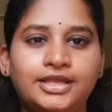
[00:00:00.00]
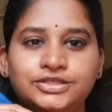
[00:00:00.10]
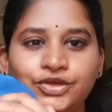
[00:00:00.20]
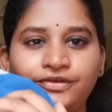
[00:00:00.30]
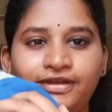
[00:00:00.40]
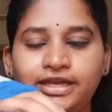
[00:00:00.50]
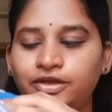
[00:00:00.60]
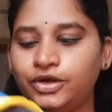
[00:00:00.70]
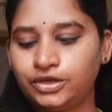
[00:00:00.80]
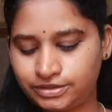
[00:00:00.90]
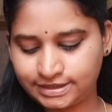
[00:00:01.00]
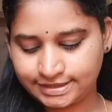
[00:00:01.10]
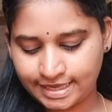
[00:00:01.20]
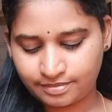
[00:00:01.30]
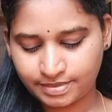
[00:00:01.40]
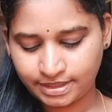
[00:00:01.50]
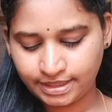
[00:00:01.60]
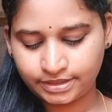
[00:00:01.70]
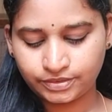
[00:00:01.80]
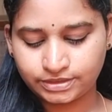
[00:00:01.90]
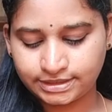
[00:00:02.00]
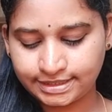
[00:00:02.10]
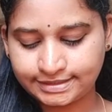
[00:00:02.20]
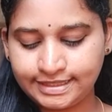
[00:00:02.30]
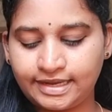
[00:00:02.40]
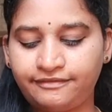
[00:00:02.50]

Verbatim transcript: సో ఇవన్నీ కూడా వచ్చేసాయి అనమాట ఇది వచ్చేసి